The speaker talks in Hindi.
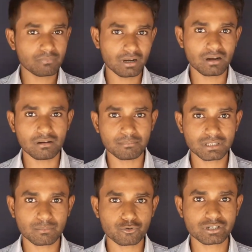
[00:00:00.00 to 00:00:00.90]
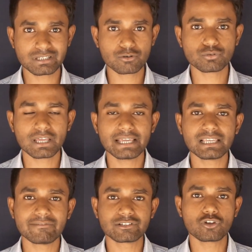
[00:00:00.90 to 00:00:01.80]
आ, मतलब प्रोसेसर होता है
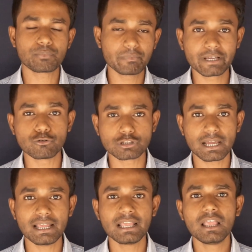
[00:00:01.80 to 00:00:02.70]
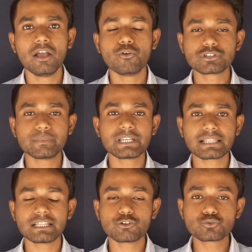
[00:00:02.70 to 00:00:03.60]
या फिर सॉफ्टवेयर होता है उसमें
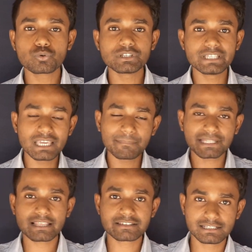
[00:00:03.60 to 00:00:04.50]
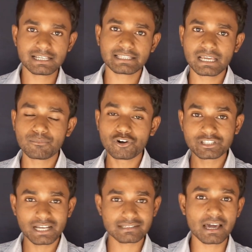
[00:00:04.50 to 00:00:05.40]
जाता है तो उसको ये पता चल जाता है
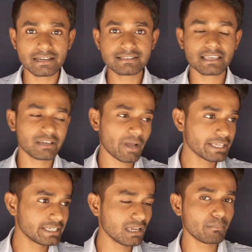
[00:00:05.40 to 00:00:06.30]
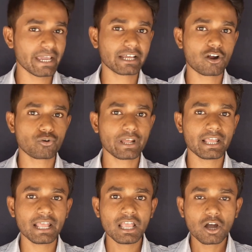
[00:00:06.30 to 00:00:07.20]
बहुत ही आसानी से कि भाई ये बैकग्राउंड
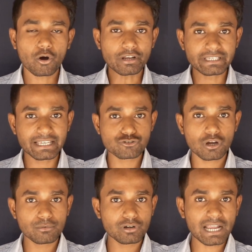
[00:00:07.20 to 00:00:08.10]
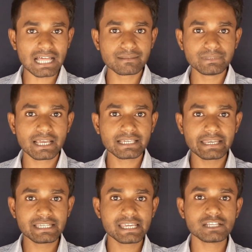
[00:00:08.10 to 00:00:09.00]
है और ये जो है वो एक आदमी है
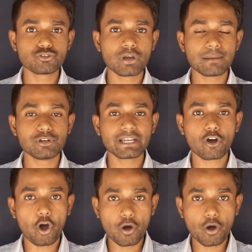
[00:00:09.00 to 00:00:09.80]
यानी ये जो है वो एक